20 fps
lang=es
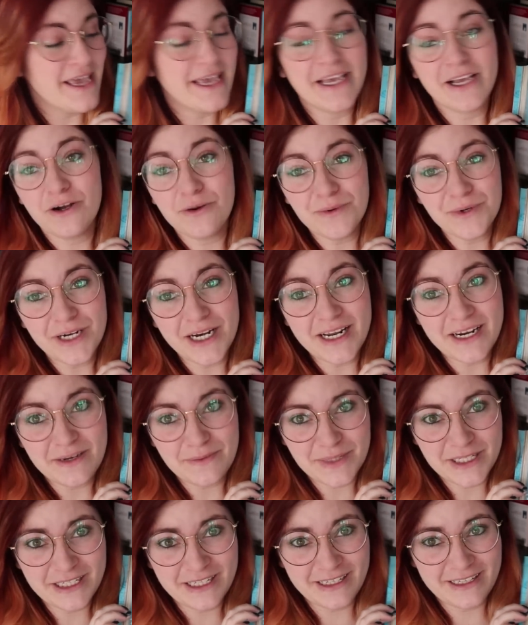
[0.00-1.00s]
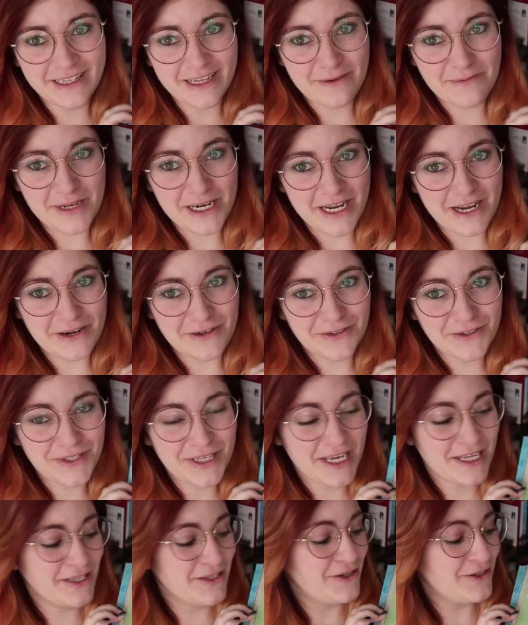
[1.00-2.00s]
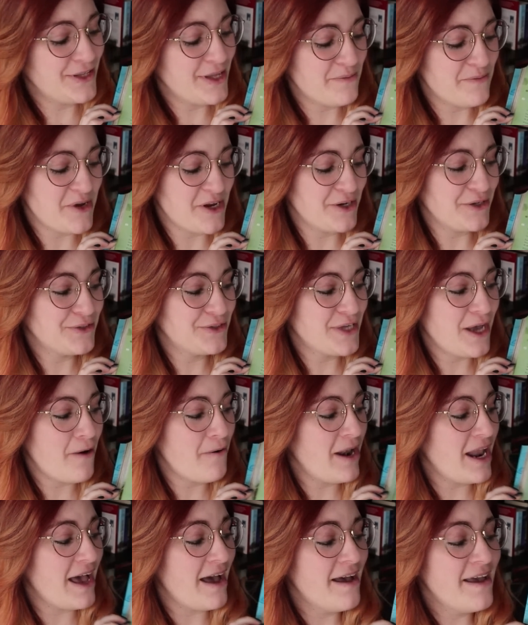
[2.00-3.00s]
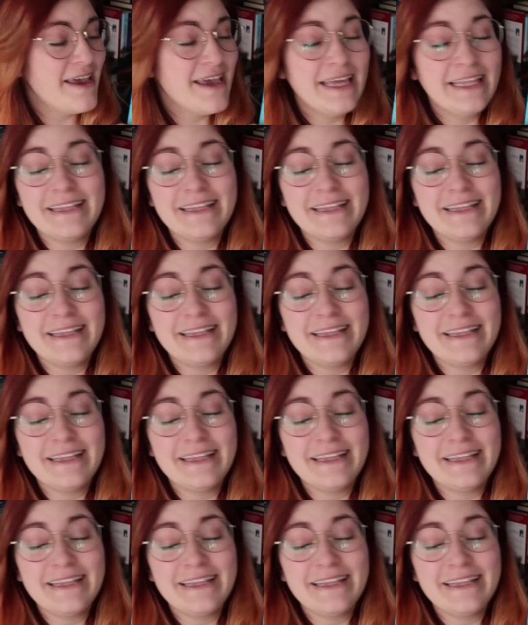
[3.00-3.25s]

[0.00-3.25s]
y cómo claramente terminaron siendo, también nos habla